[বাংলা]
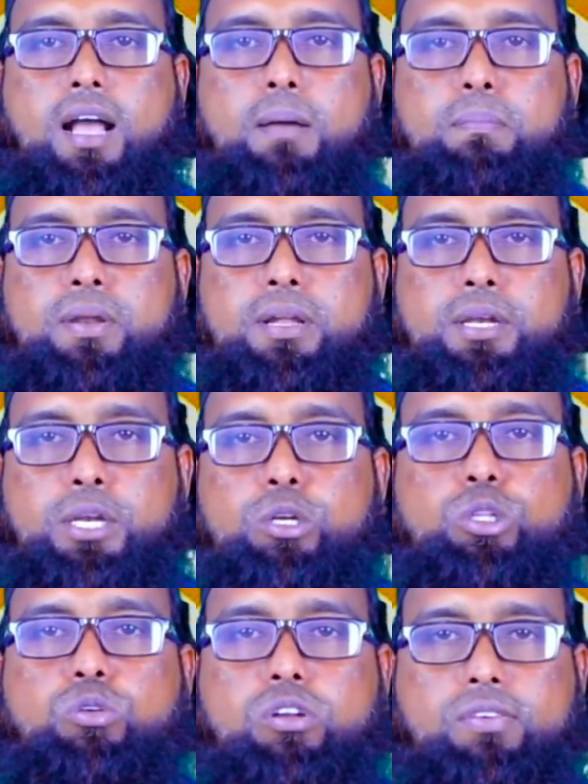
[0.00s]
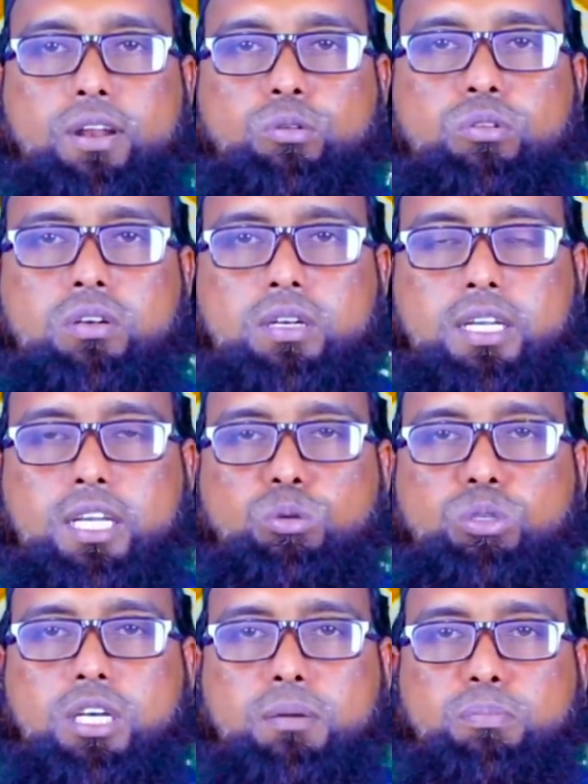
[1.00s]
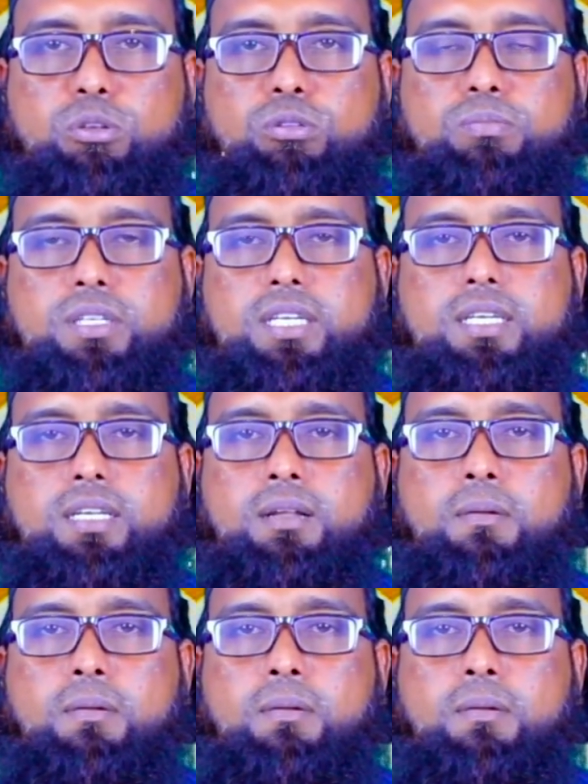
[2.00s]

আপনি নিয়ত করে ফেলুন এই রোজার প্রথম থেকে